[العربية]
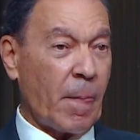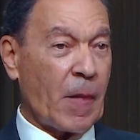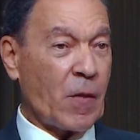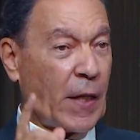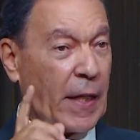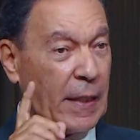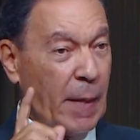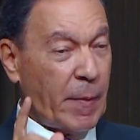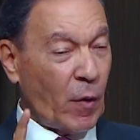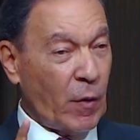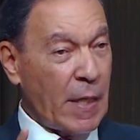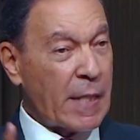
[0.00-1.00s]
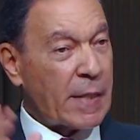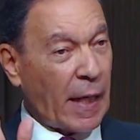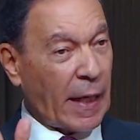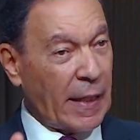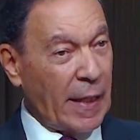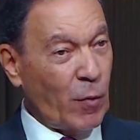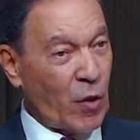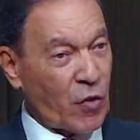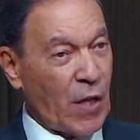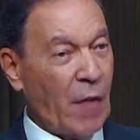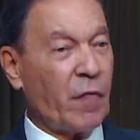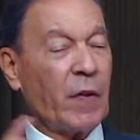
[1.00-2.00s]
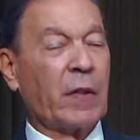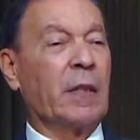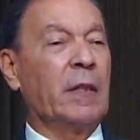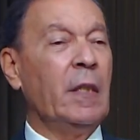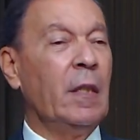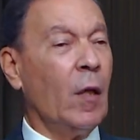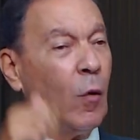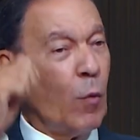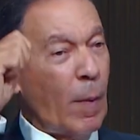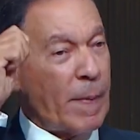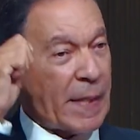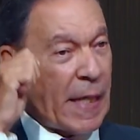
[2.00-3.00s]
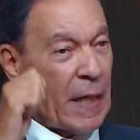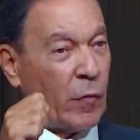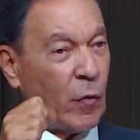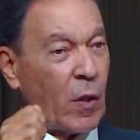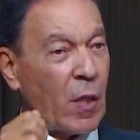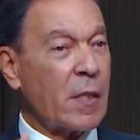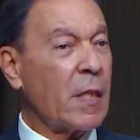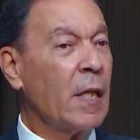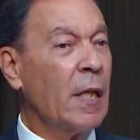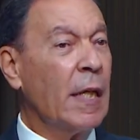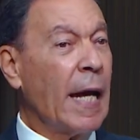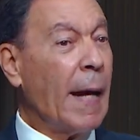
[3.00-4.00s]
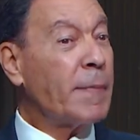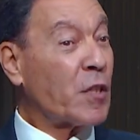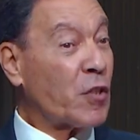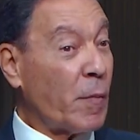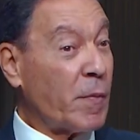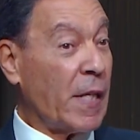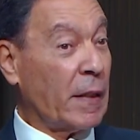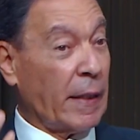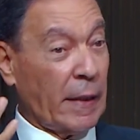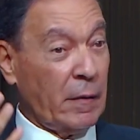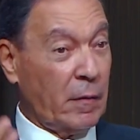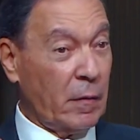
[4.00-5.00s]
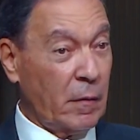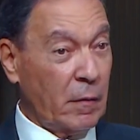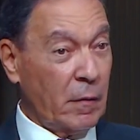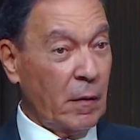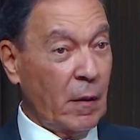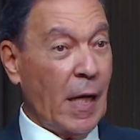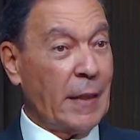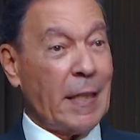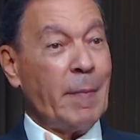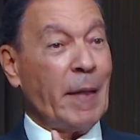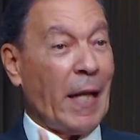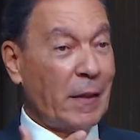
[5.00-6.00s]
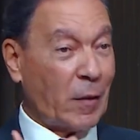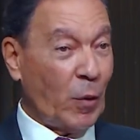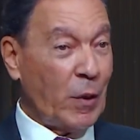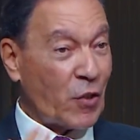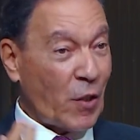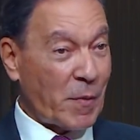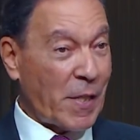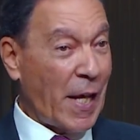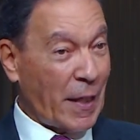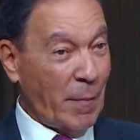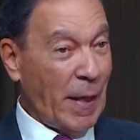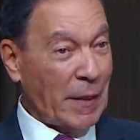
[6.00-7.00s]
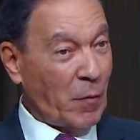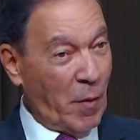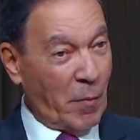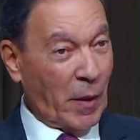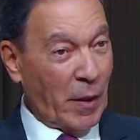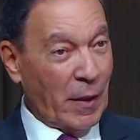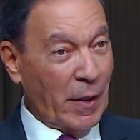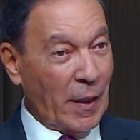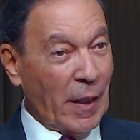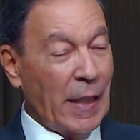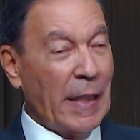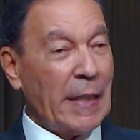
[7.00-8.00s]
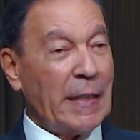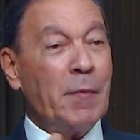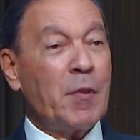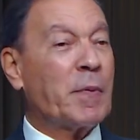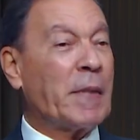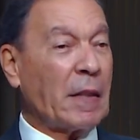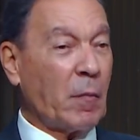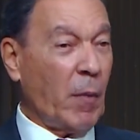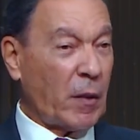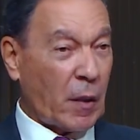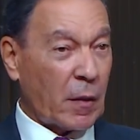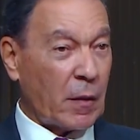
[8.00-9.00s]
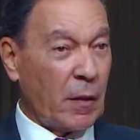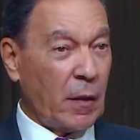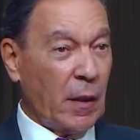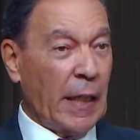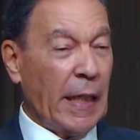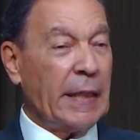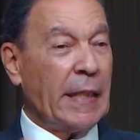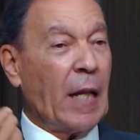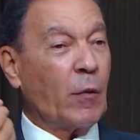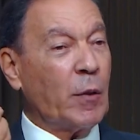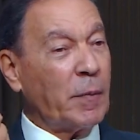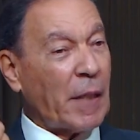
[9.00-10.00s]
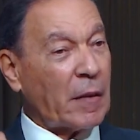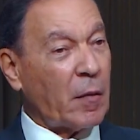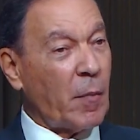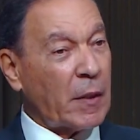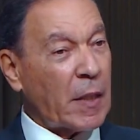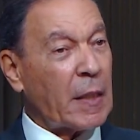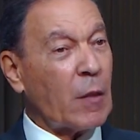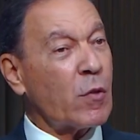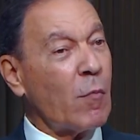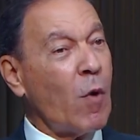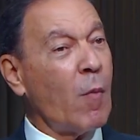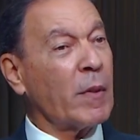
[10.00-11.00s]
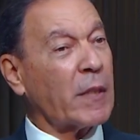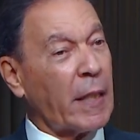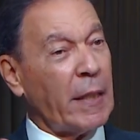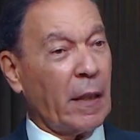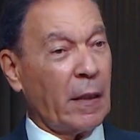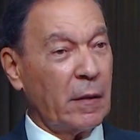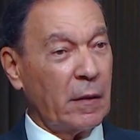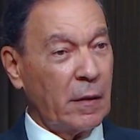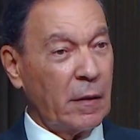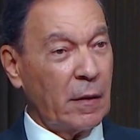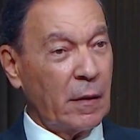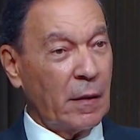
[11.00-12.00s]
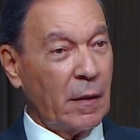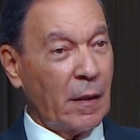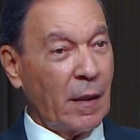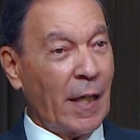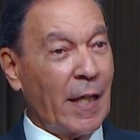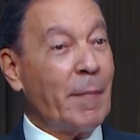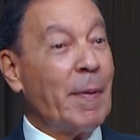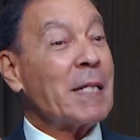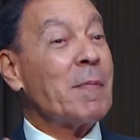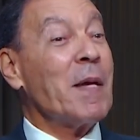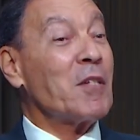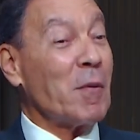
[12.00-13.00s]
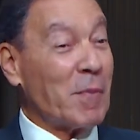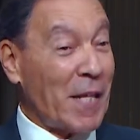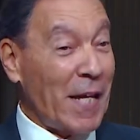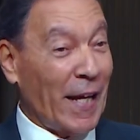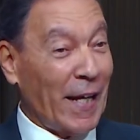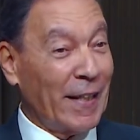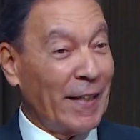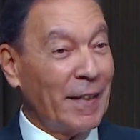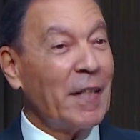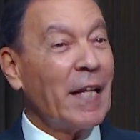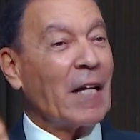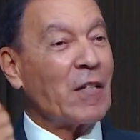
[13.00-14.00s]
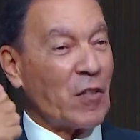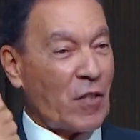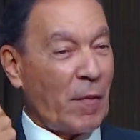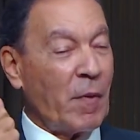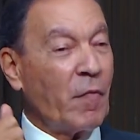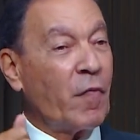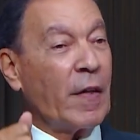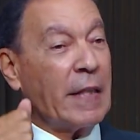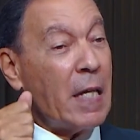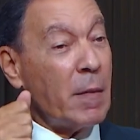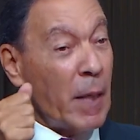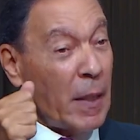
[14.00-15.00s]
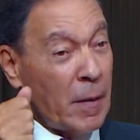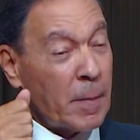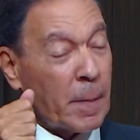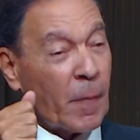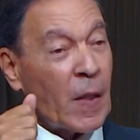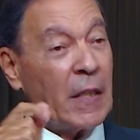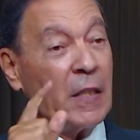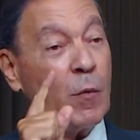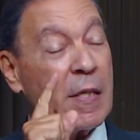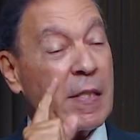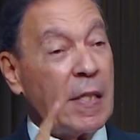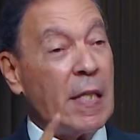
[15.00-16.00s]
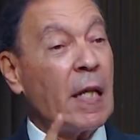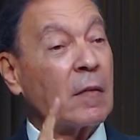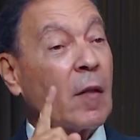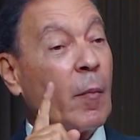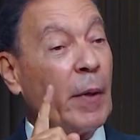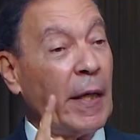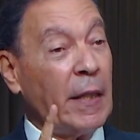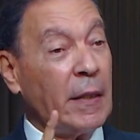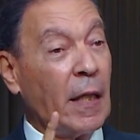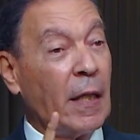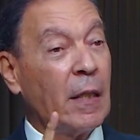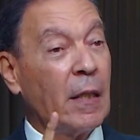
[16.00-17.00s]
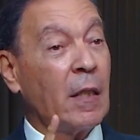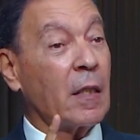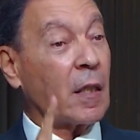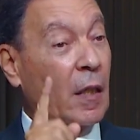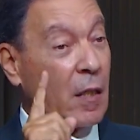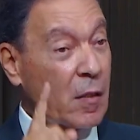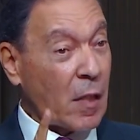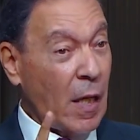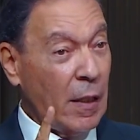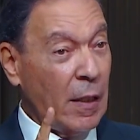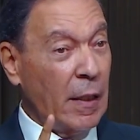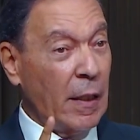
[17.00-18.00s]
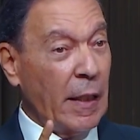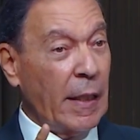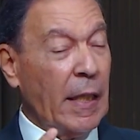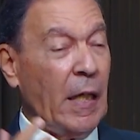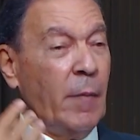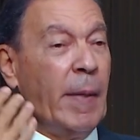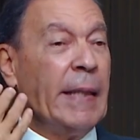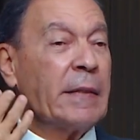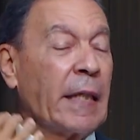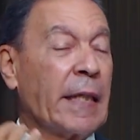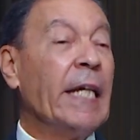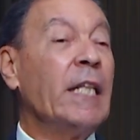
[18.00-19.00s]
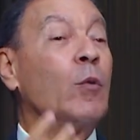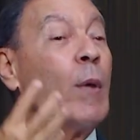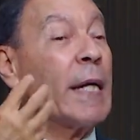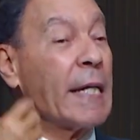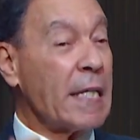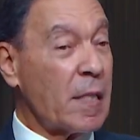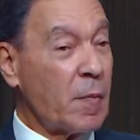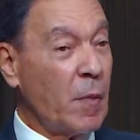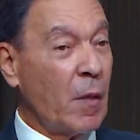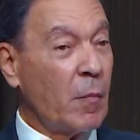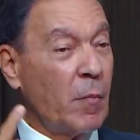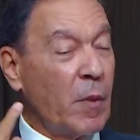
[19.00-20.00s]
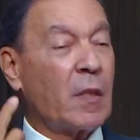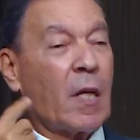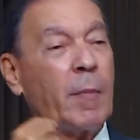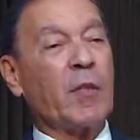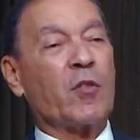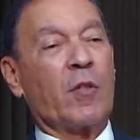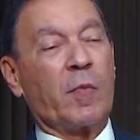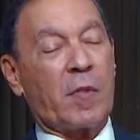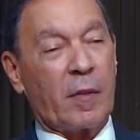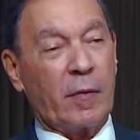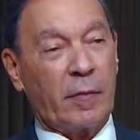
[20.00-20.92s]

عشان كده دايما اقول للناس تجنبوا الاشعه في الفتره دي والبس حاجه فوق راسي امسك شمسيه يد انا دايما حتى اقول الشمسيه يا جماعه دي مهمه دي مش بتاعه المطر ده لو دي بتاعه المطر كانوا يسموها مطريه نعم صحيح انما اسمها شمسيه عشان الشمس فدايما نعم. دي وسيله طبيعيه رخيصه لحمايه الجلد والجسم من ضربات الشمس